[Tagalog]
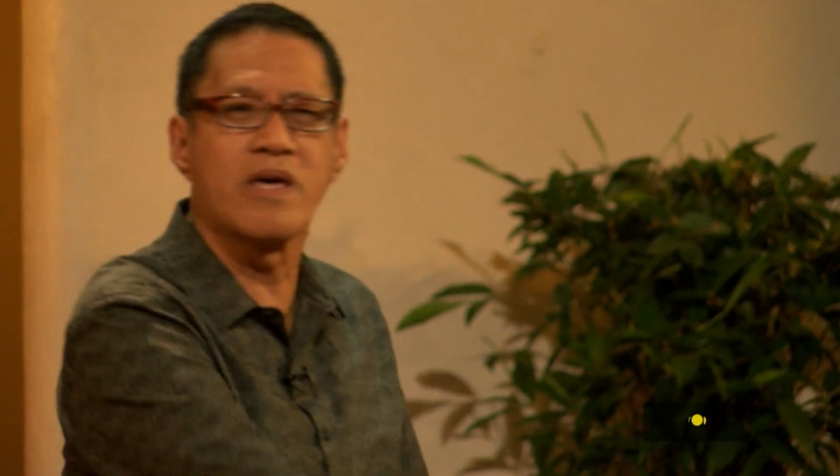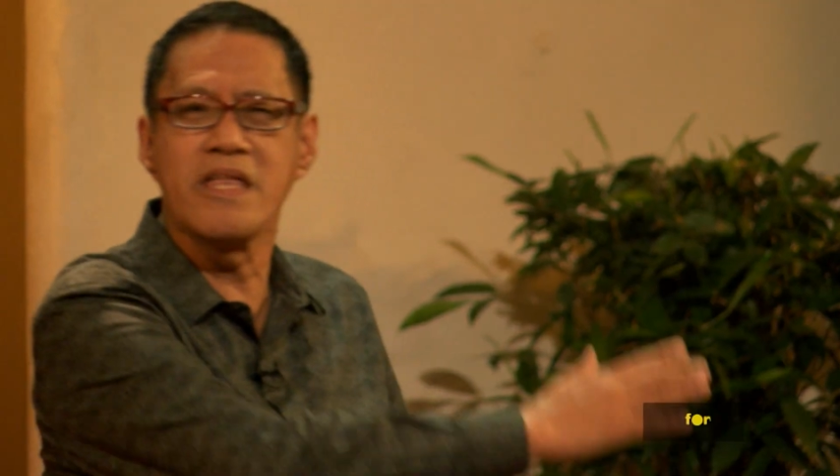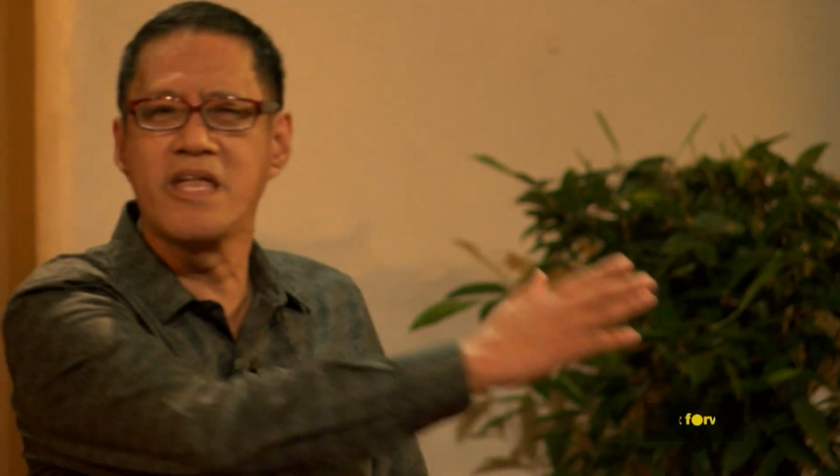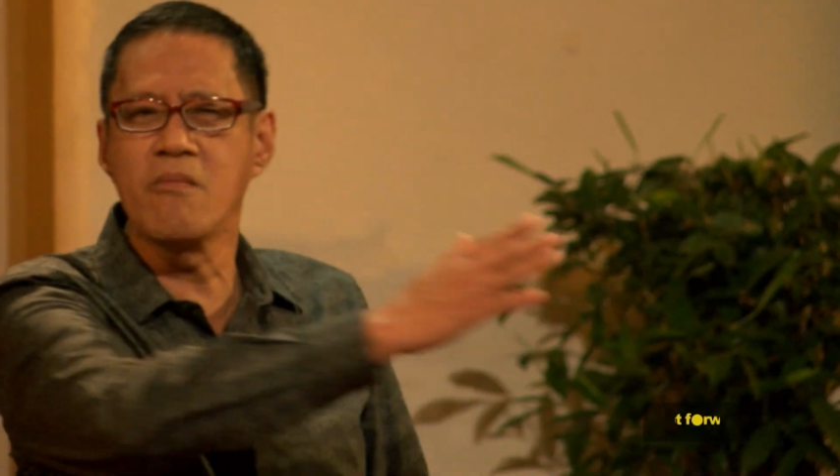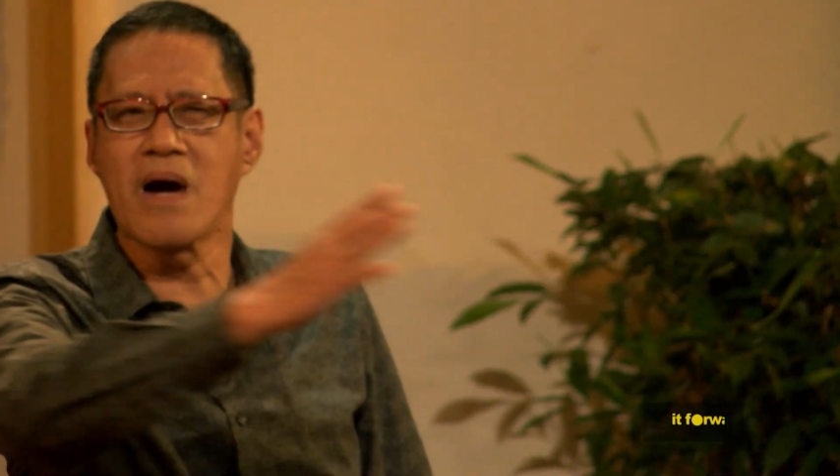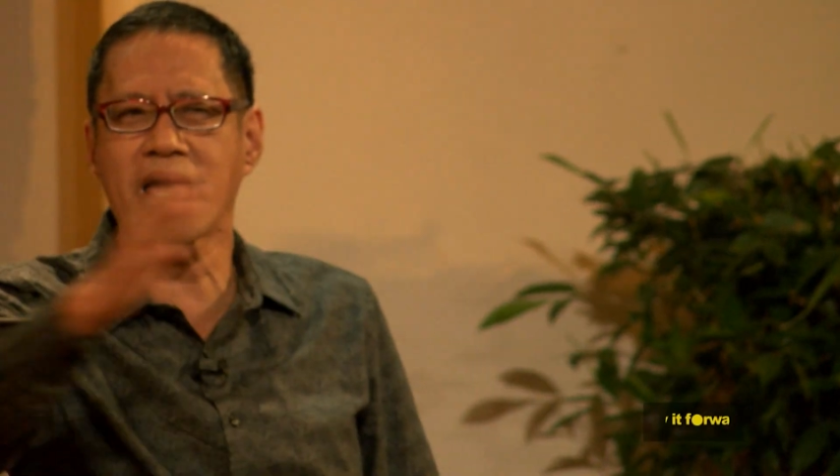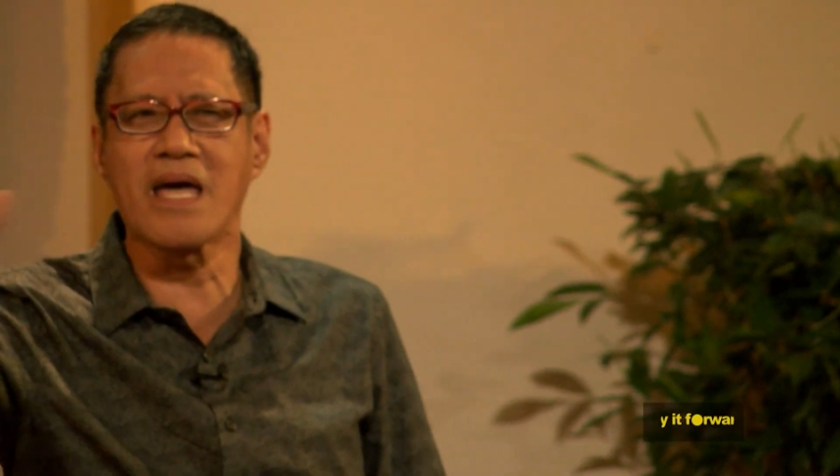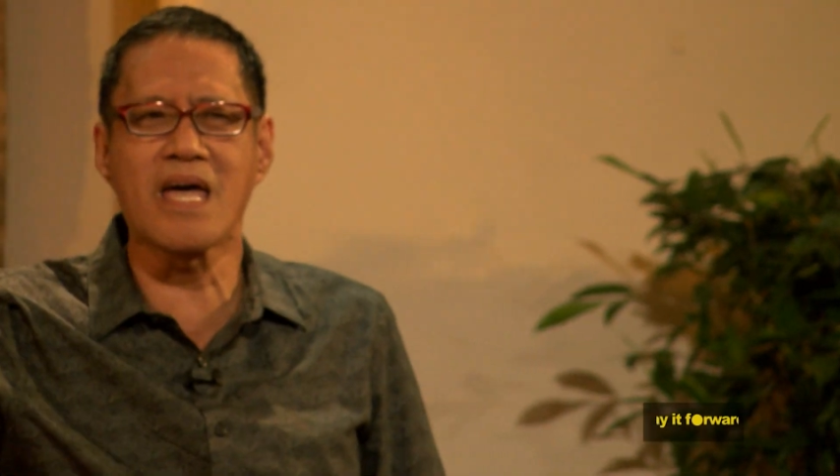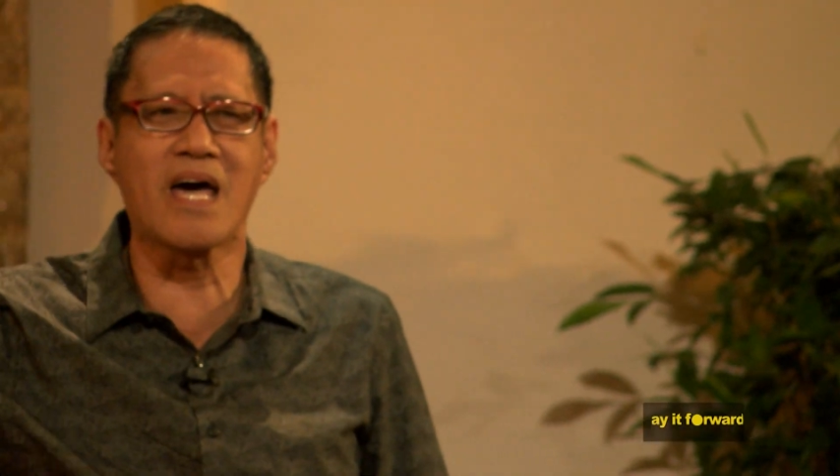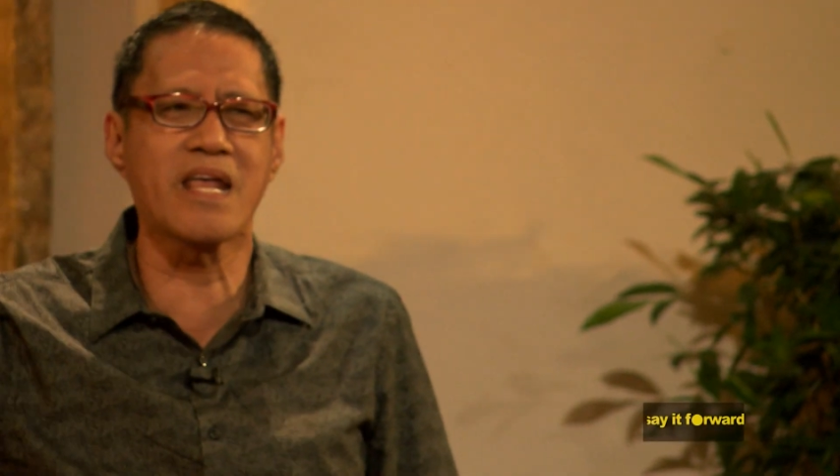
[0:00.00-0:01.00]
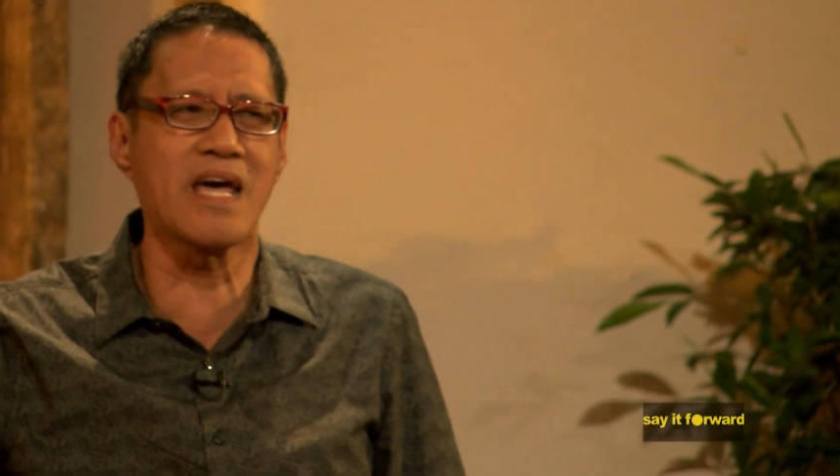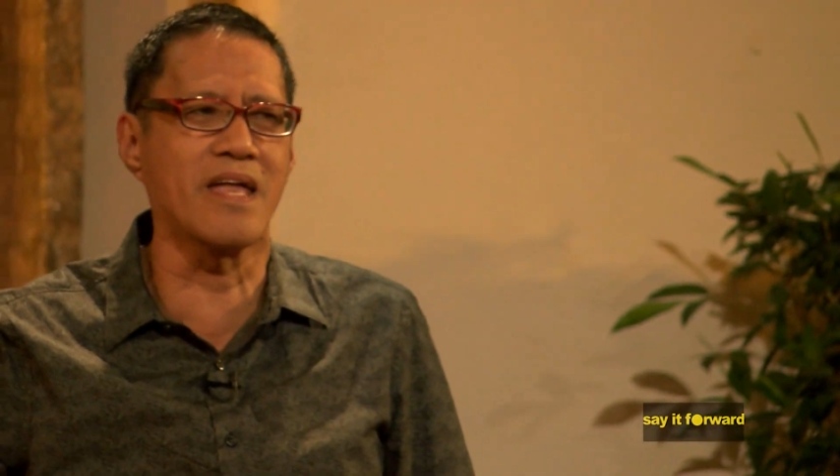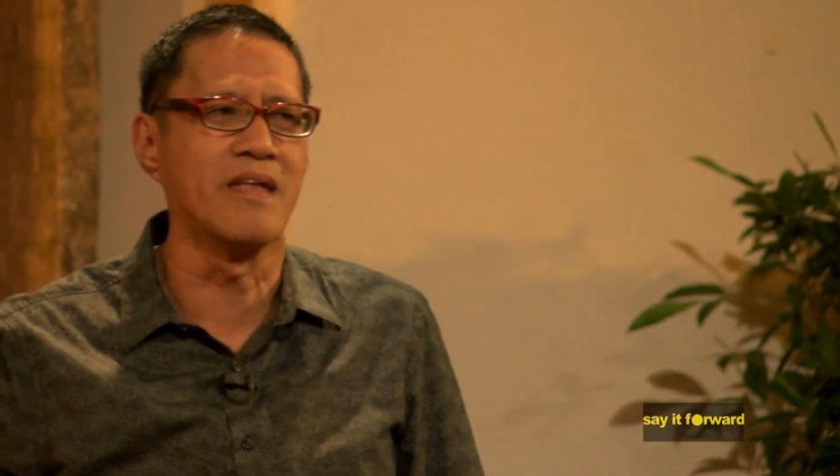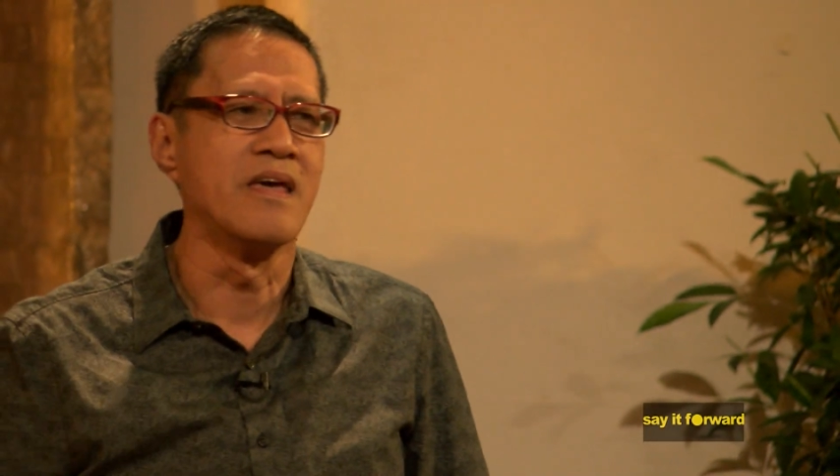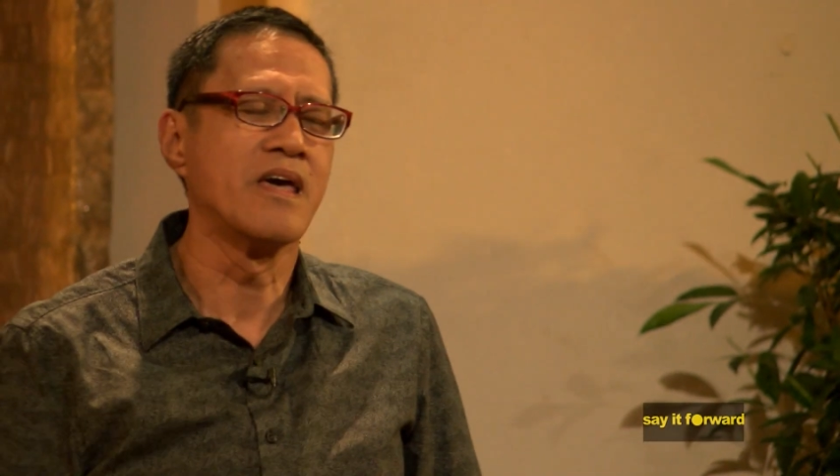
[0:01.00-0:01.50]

hindi mangyayari yan